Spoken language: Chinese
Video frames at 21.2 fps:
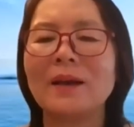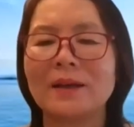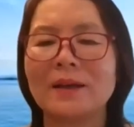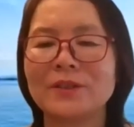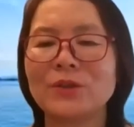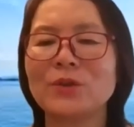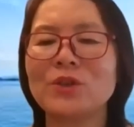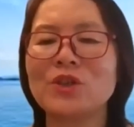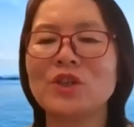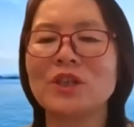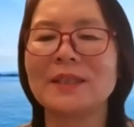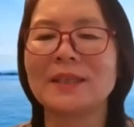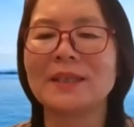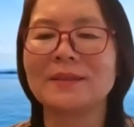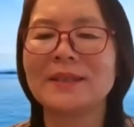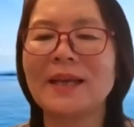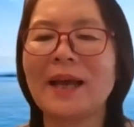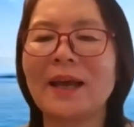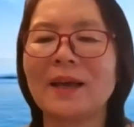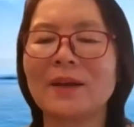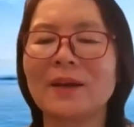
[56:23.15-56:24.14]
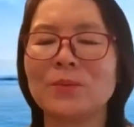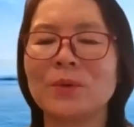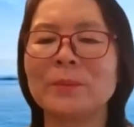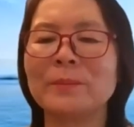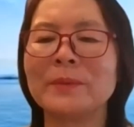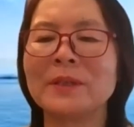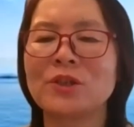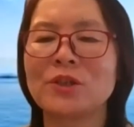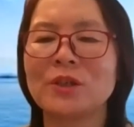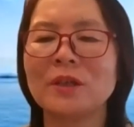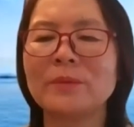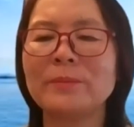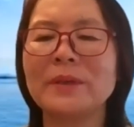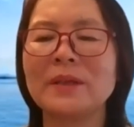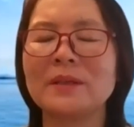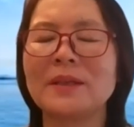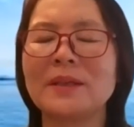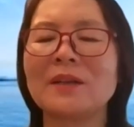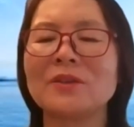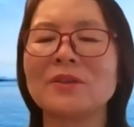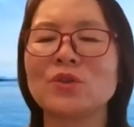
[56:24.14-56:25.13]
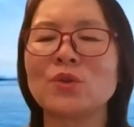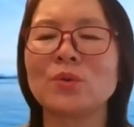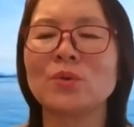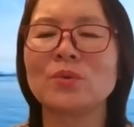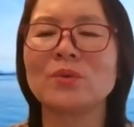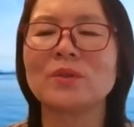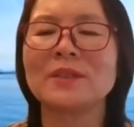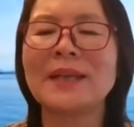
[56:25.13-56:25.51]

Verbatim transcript: 就是你在我们生命当中